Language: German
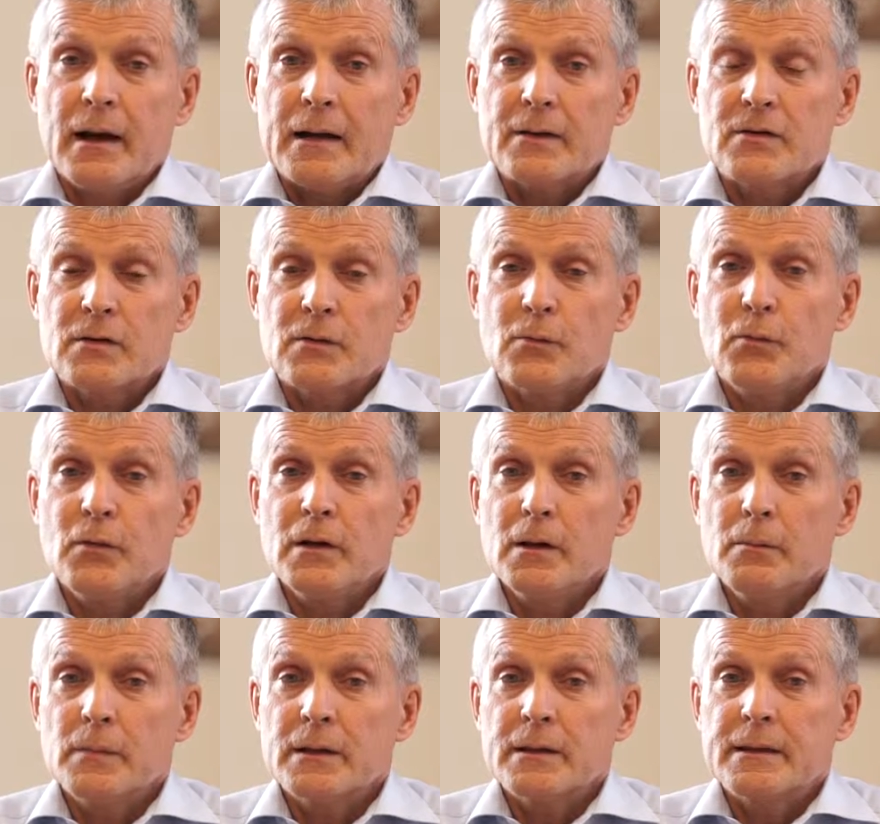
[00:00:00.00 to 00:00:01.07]
hat sich
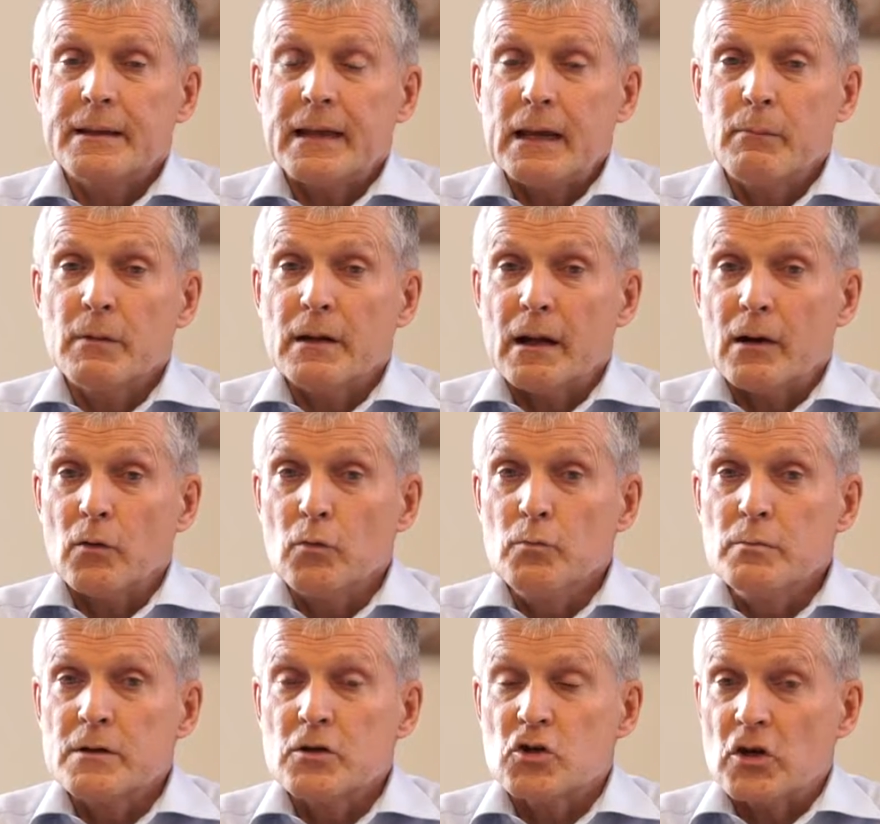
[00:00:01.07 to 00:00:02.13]
viel mit Themen
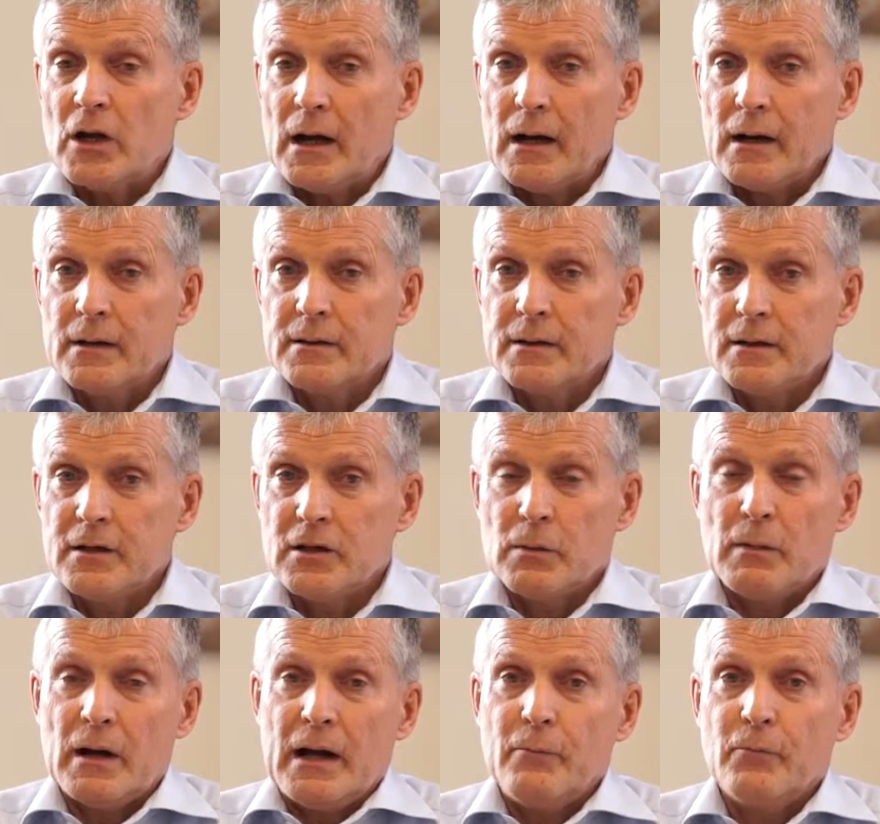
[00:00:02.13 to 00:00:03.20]
herumgeschlagen, die nicht
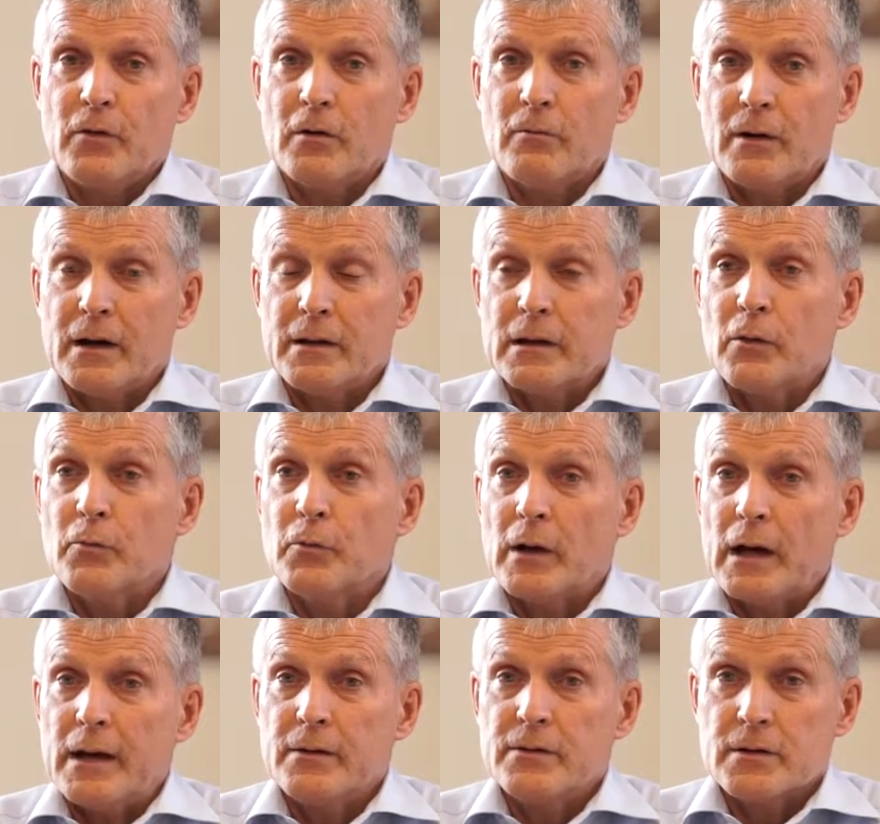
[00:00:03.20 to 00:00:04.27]
immer einfach waren, auch
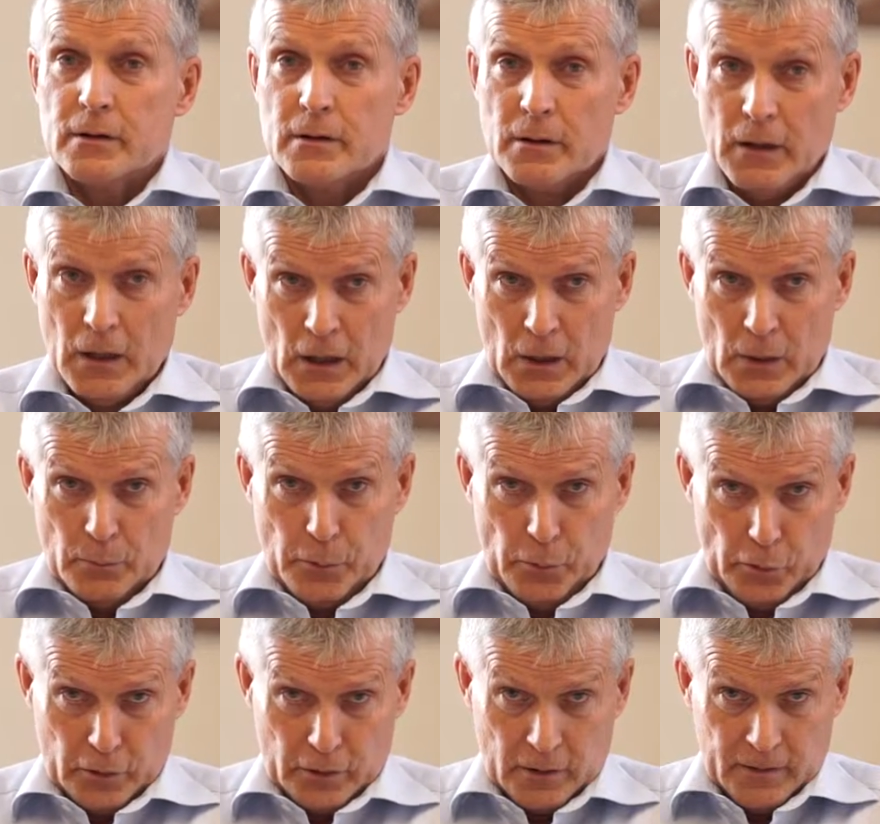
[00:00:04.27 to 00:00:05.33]
für einzelne
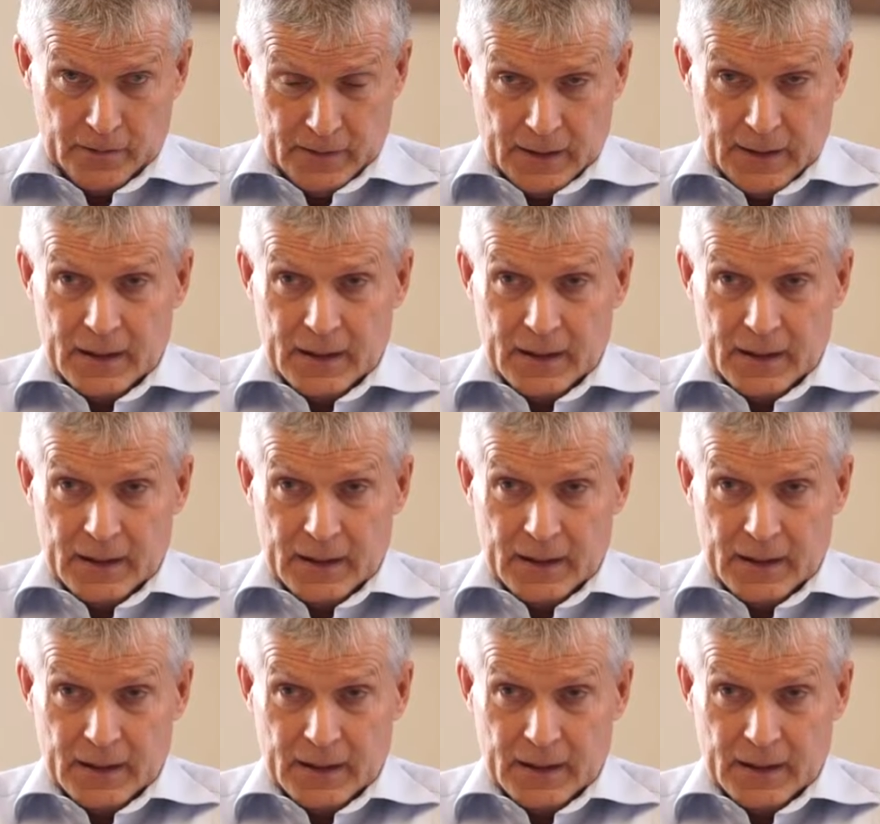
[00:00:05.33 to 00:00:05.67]
Bürger,